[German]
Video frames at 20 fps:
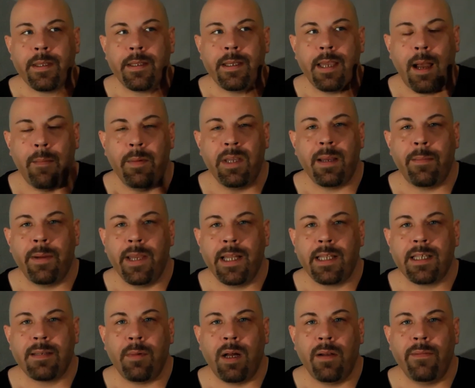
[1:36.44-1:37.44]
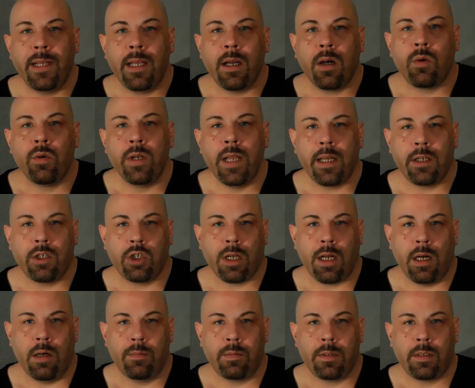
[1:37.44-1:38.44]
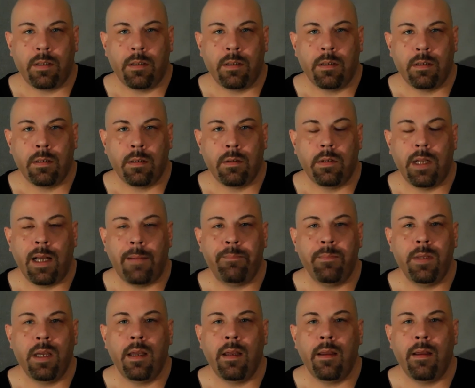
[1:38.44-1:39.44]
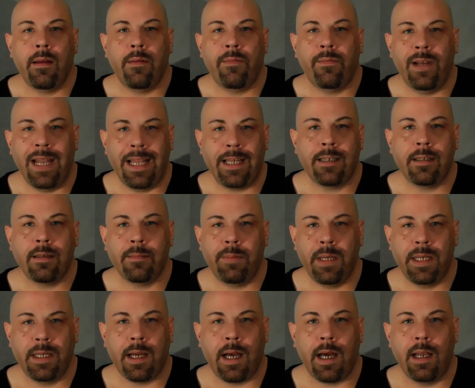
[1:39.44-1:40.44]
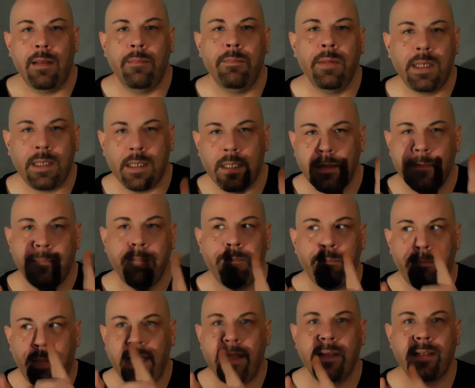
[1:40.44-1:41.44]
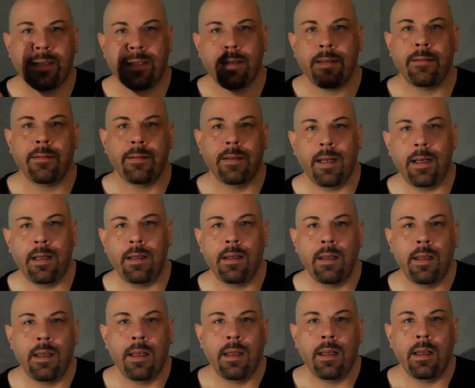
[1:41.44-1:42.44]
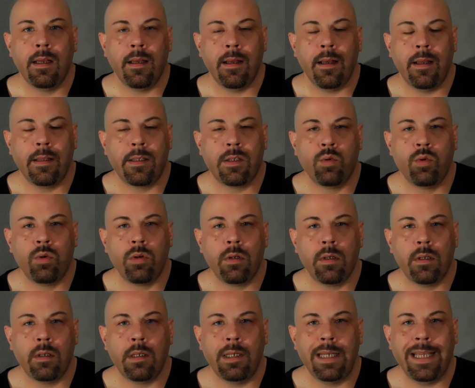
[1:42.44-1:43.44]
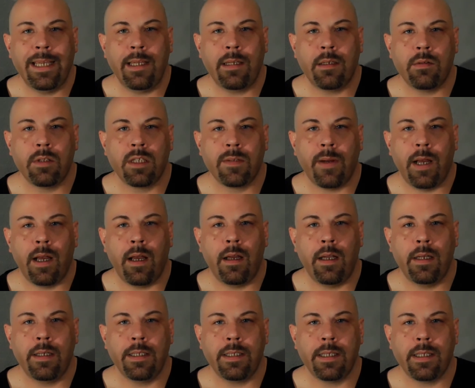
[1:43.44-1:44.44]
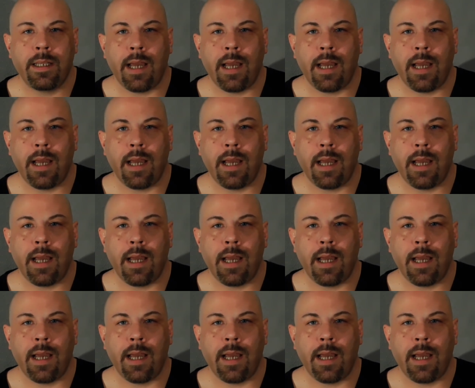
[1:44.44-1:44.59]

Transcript: Die habe ich aber jetzt mal wieder runtergeschraubt und habe mir Flat-Pedale mit Pins. Ja? äh, zugelegt, und zwar diese